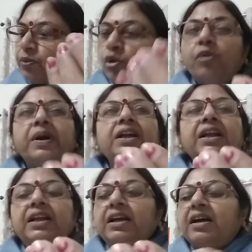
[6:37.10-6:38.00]

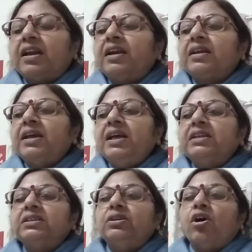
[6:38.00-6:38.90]
भूमंडलीकरण के
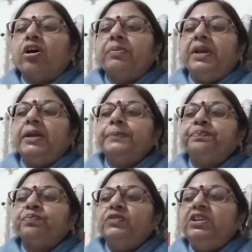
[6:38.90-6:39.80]
इस दौर में
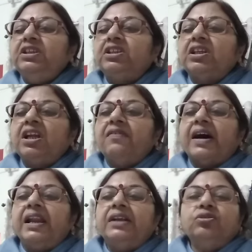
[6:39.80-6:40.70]
जीतने
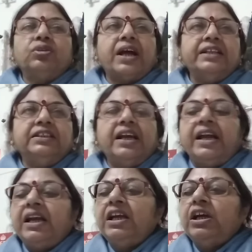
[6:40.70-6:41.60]
वाले जो राज्य
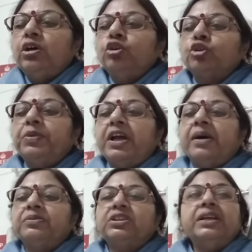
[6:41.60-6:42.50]
हैं उसमें
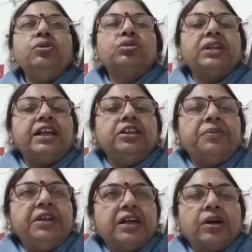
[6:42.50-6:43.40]
हम संयुक्त राज्य
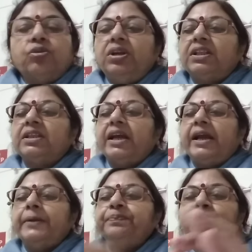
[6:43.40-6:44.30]
अमेरिका को लेते
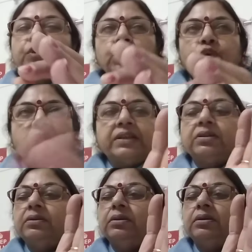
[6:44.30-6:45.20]
हैं यूएस
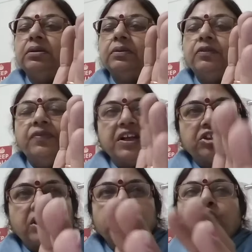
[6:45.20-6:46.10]

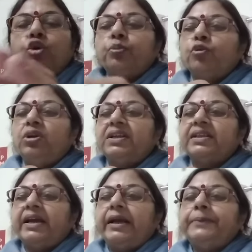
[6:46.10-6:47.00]
वेस्टर्न यूरोप को
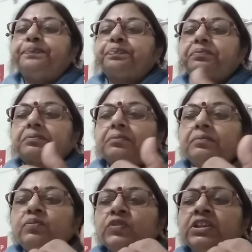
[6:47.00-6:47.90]
लेते हैं
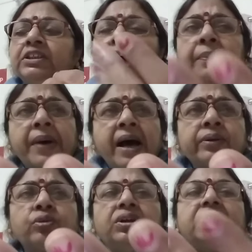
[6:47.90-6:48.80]

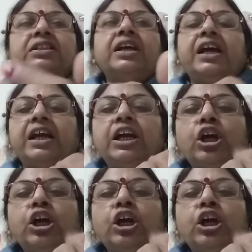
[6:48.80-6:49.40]
जापान को लेते हैं